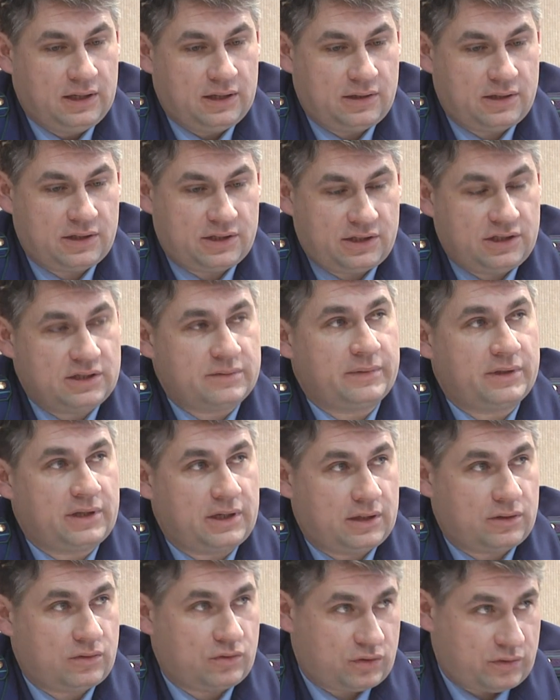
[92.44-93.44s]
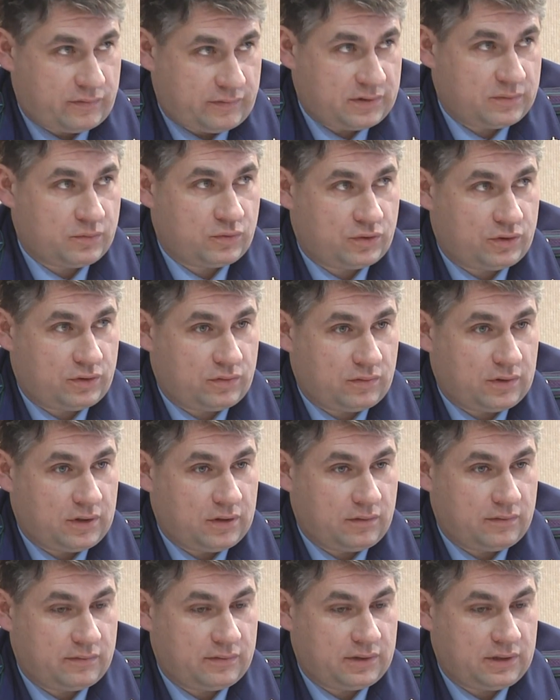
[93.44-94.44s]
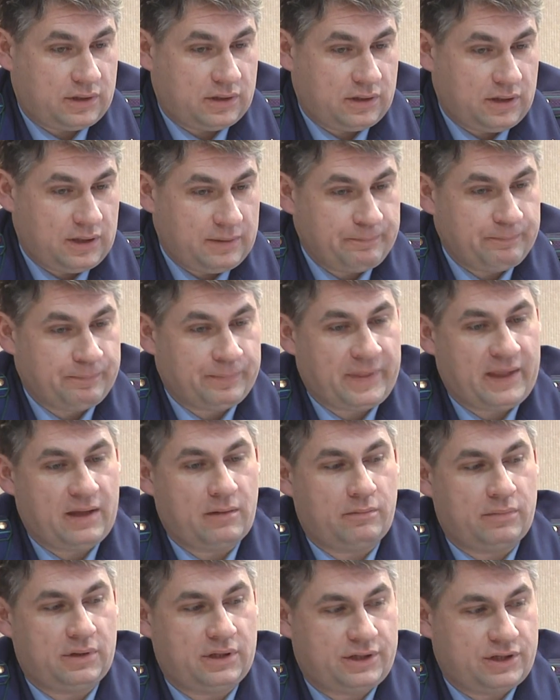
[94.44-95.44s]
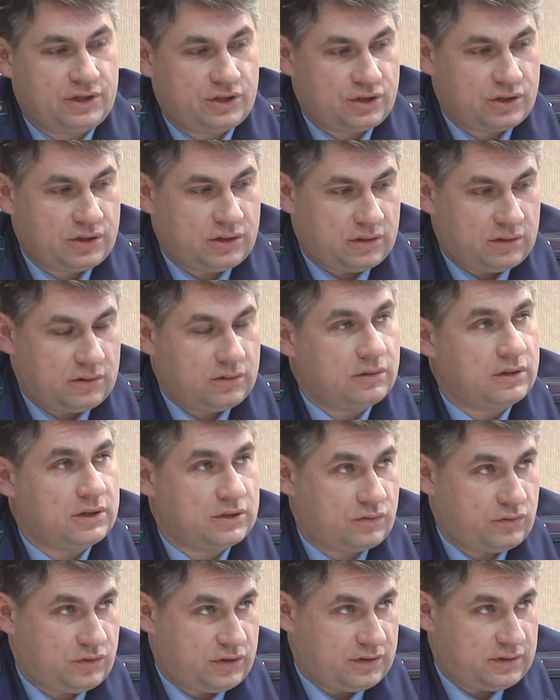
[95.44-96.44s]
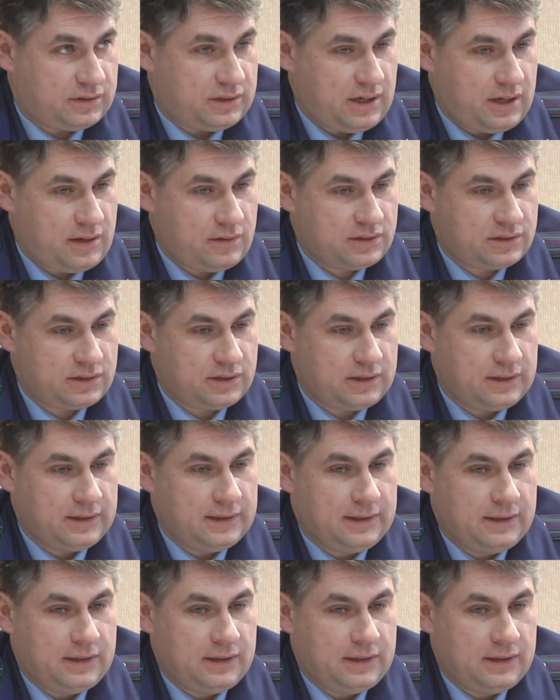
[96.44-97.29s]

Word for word: Даже несмотря на то, что возбуждены уголовные дела, платежи осуществляются.